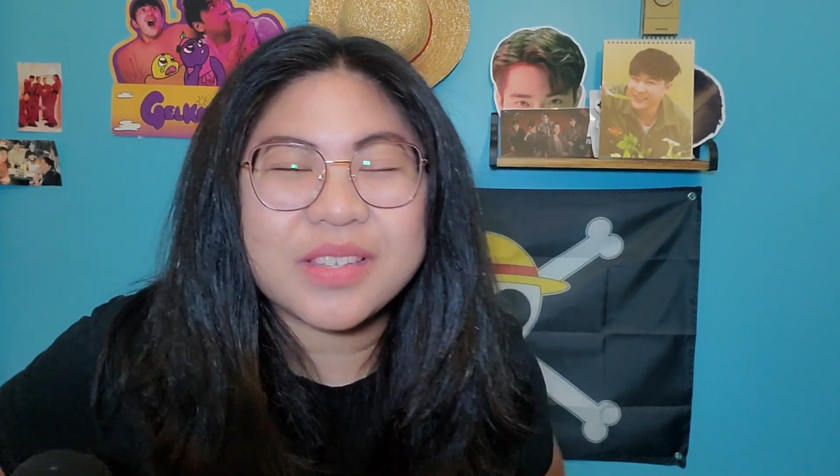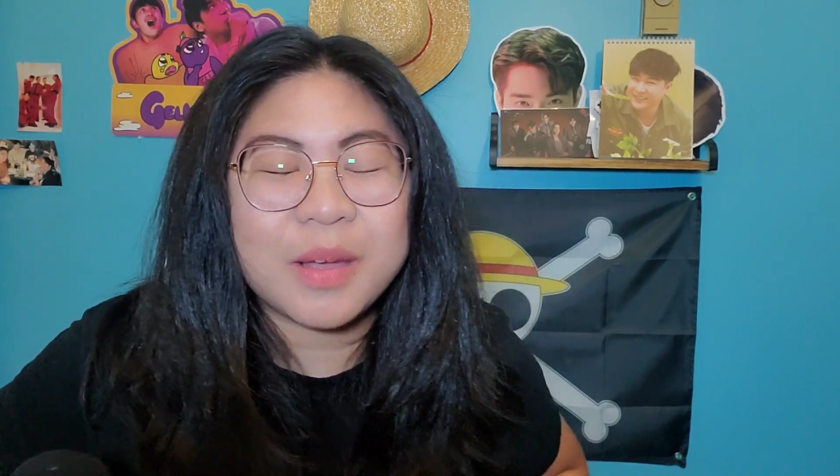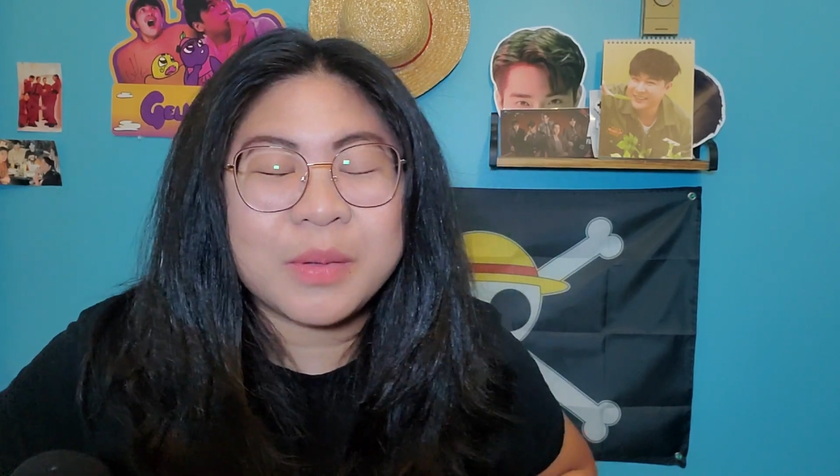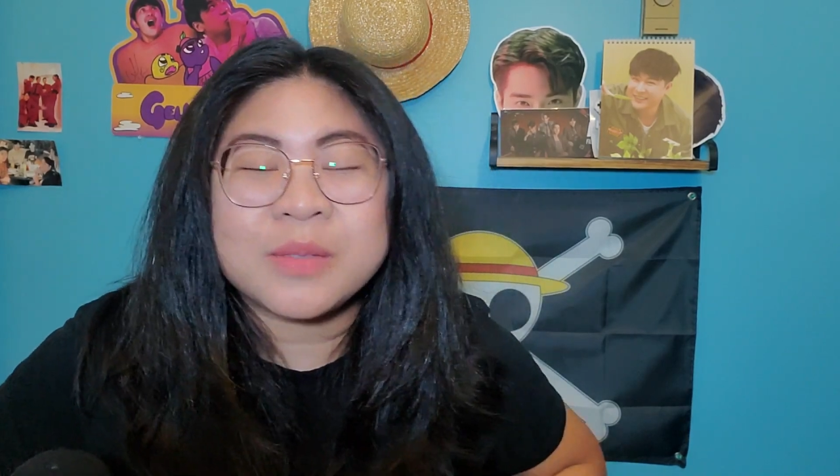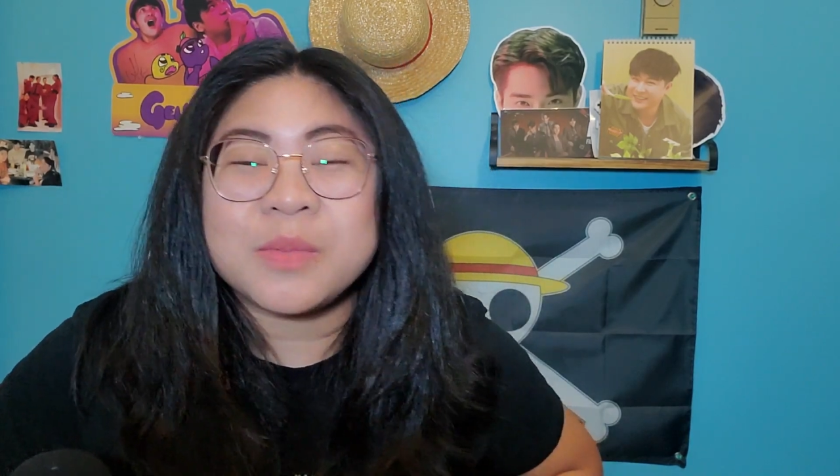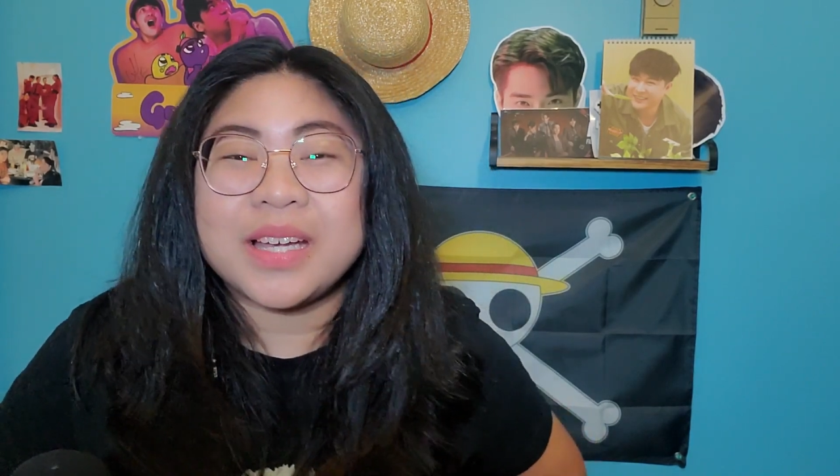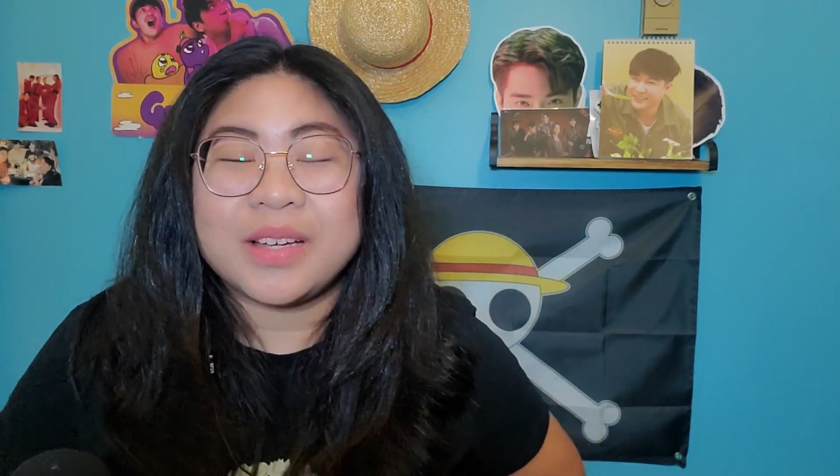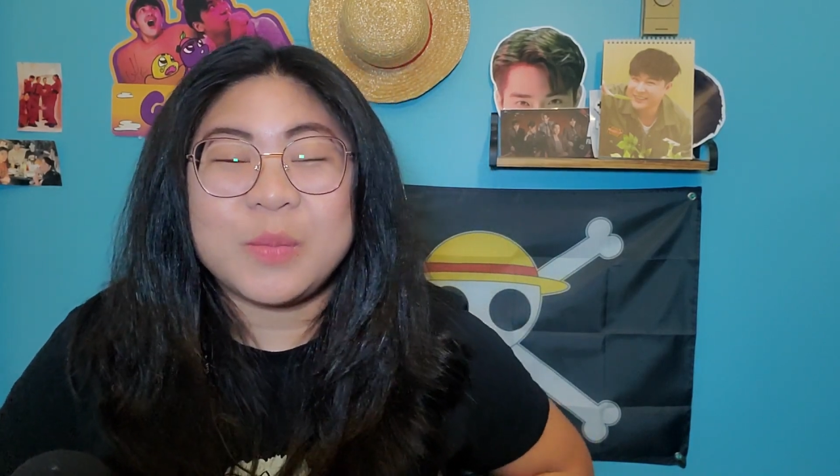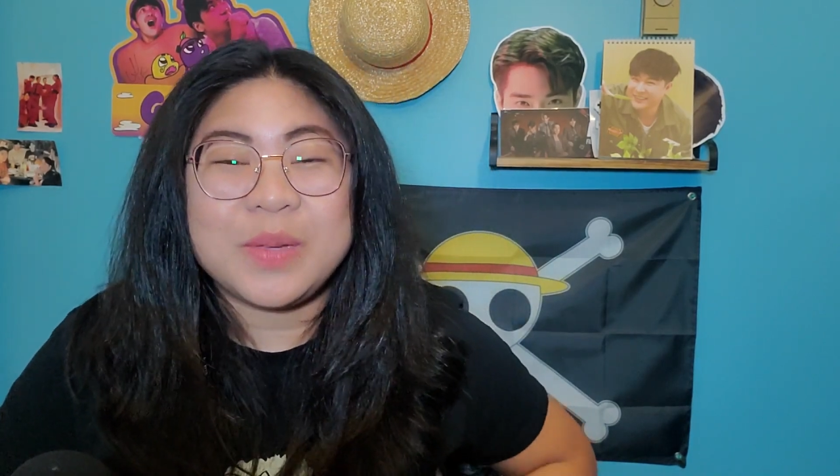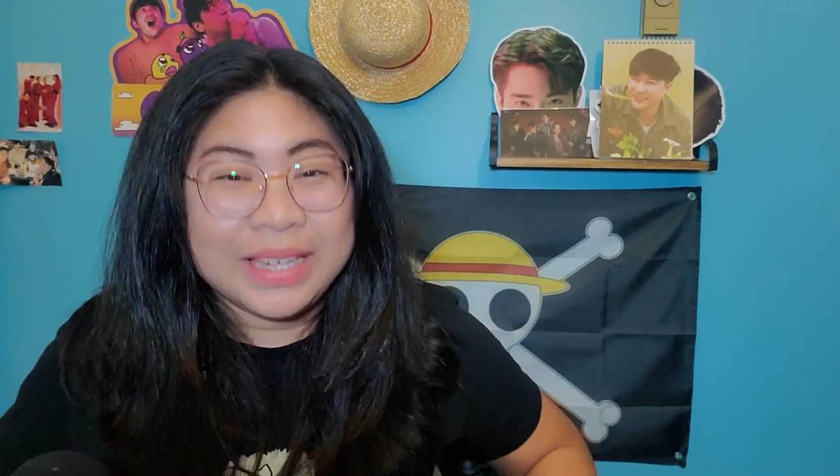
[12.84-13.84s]
salamat sa
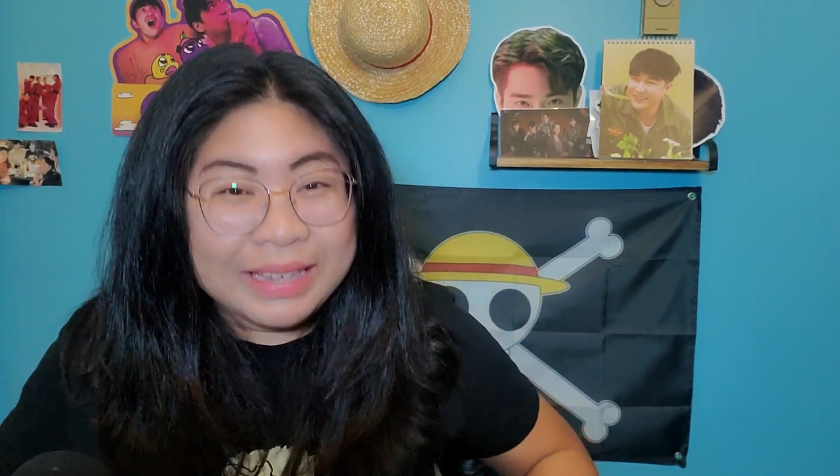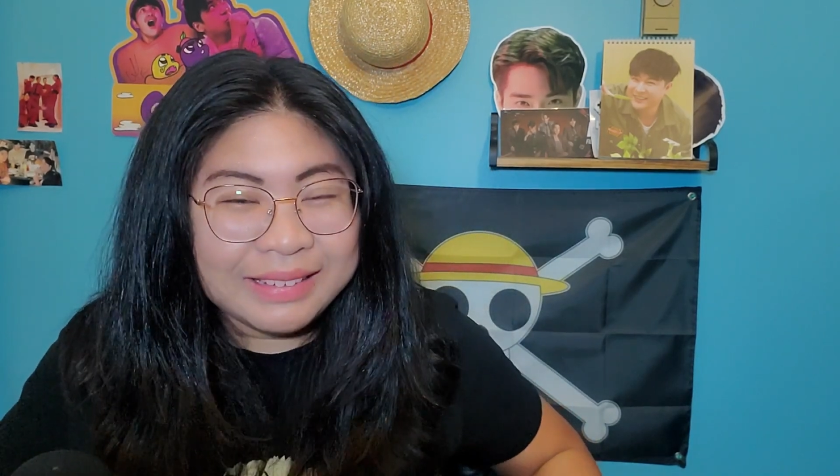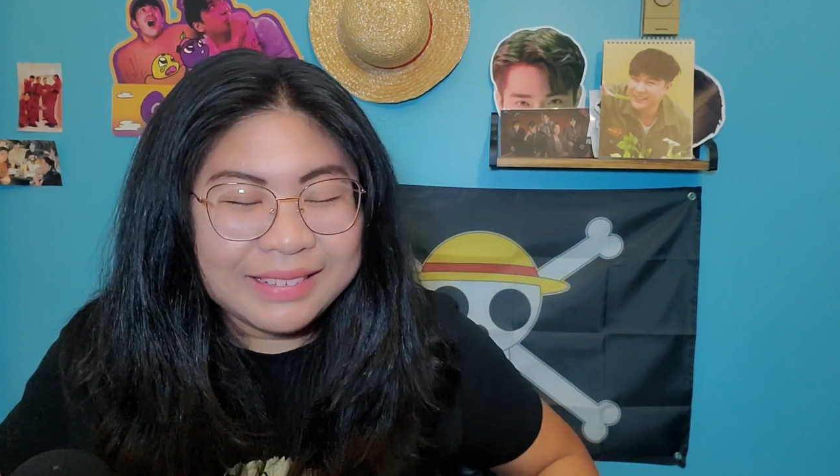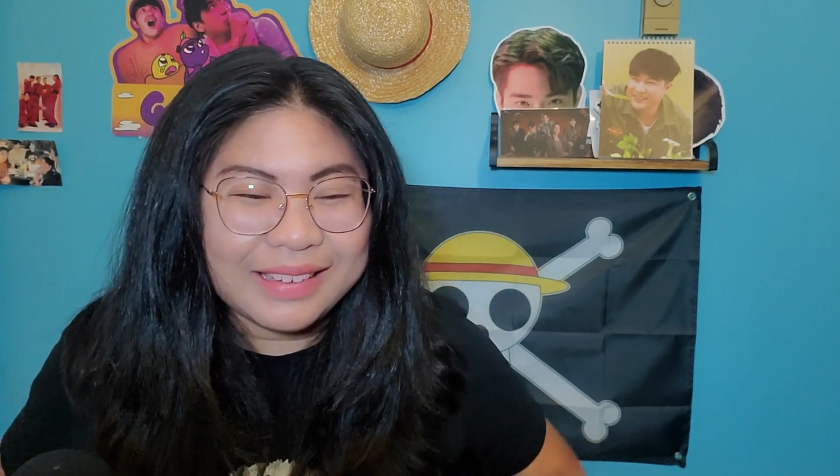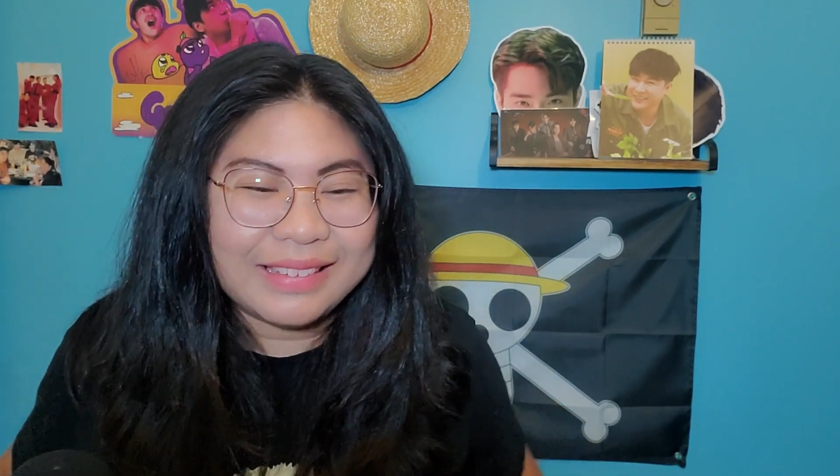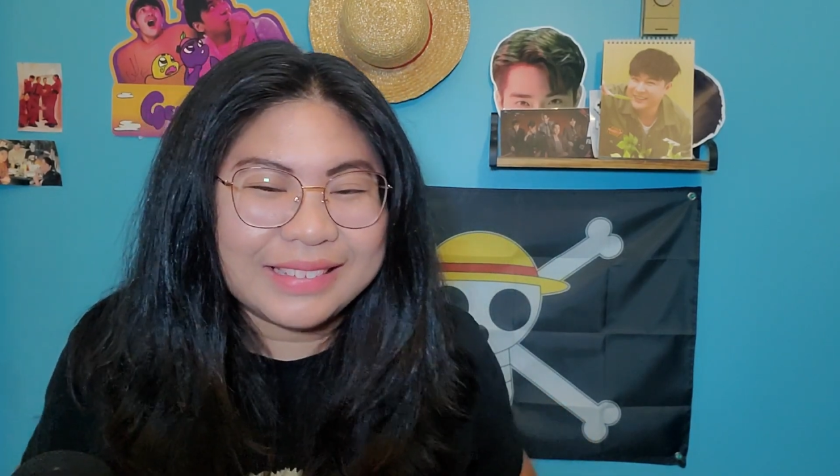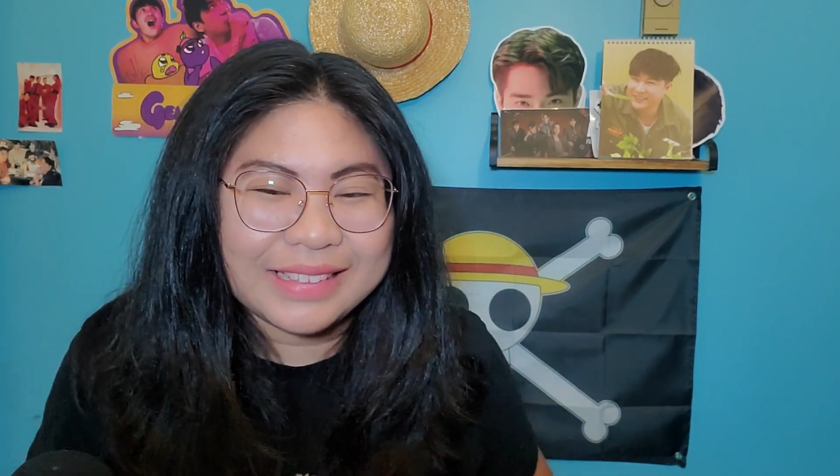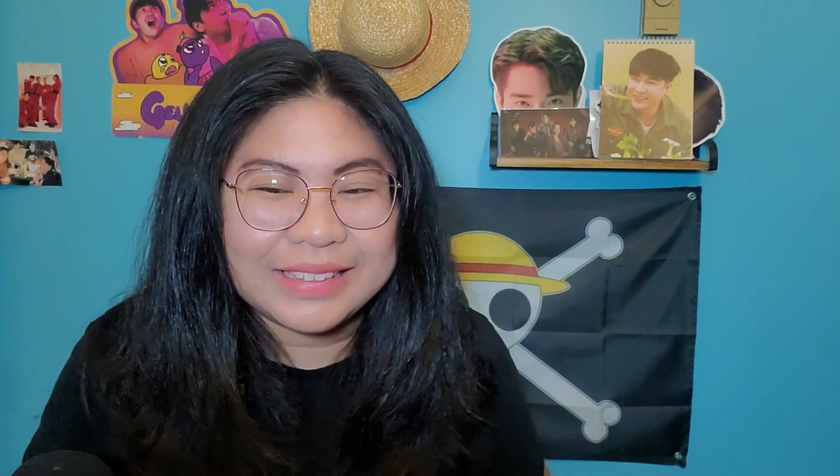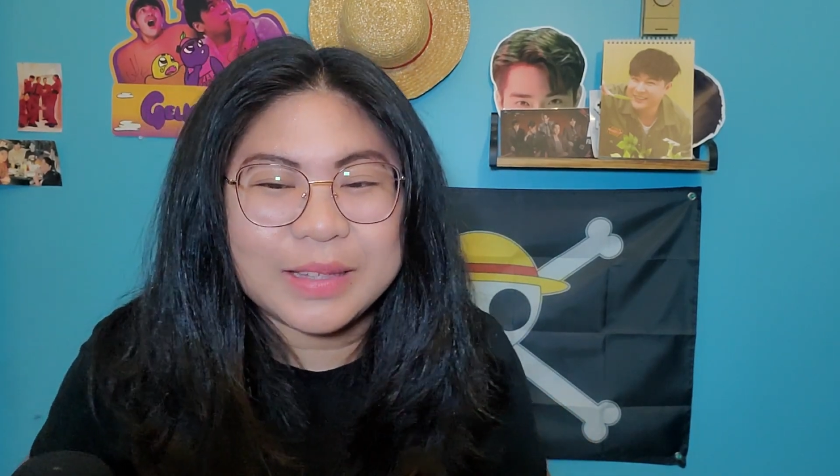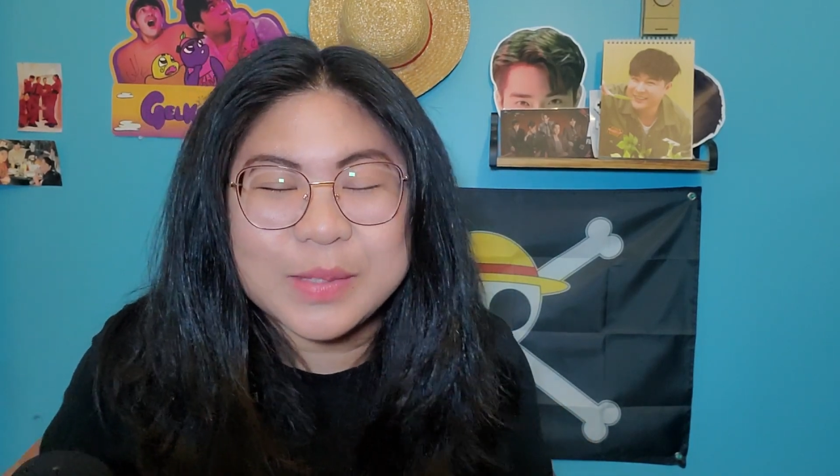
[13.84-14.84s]
mga humiling at
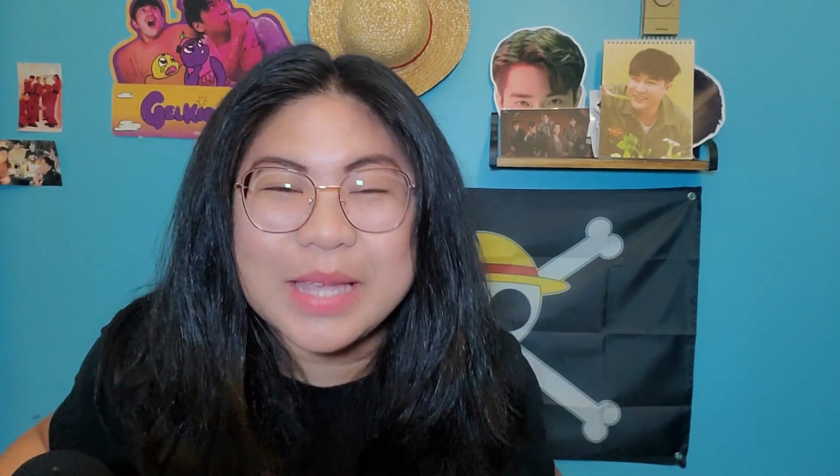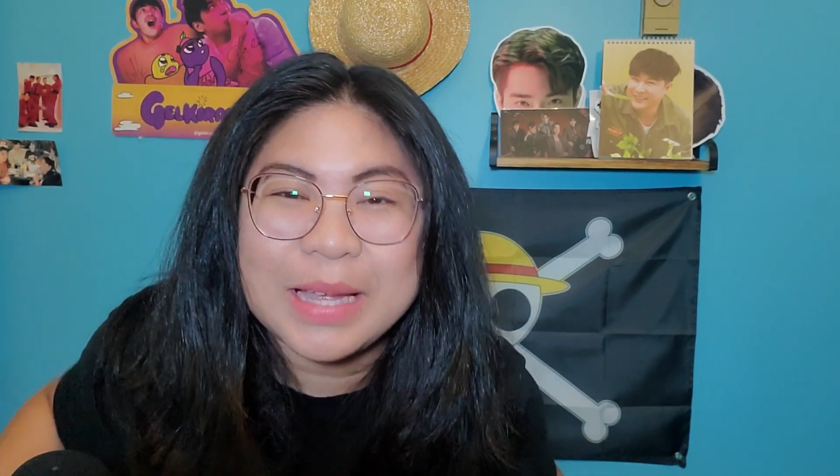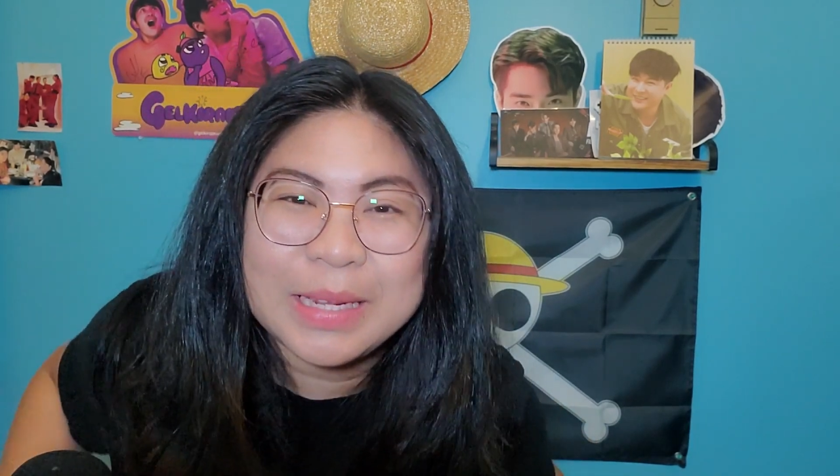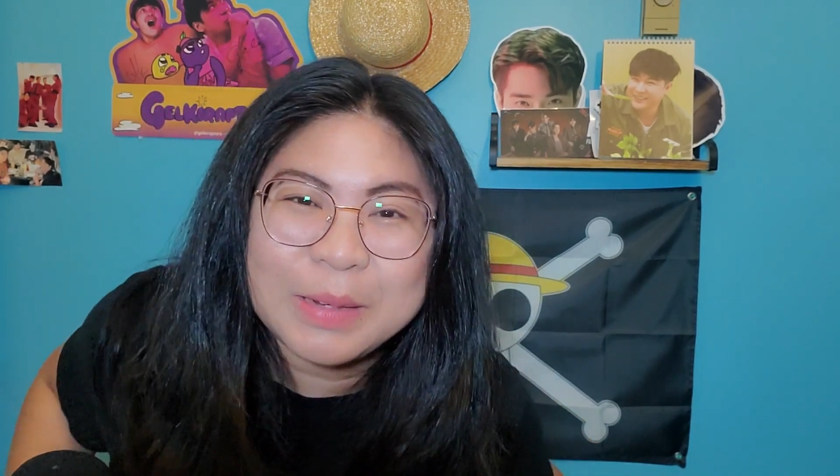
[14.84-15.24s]
nagdasal.